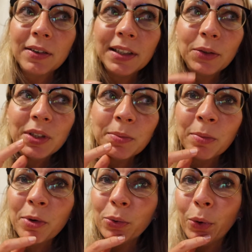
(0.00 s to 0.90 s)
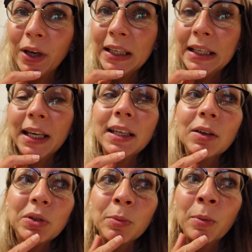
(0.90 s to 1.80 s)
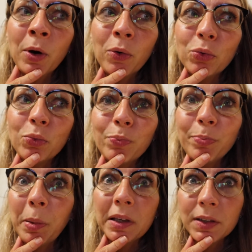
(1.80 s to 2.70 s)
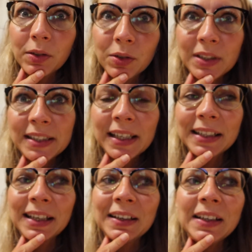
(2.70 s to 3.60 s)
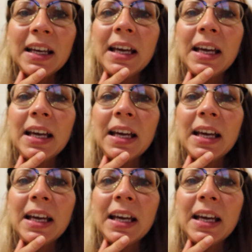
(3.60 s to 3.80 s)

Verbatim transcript: Il y a eu des moments où on riait, il y a eu des moments où personne ne disait rien.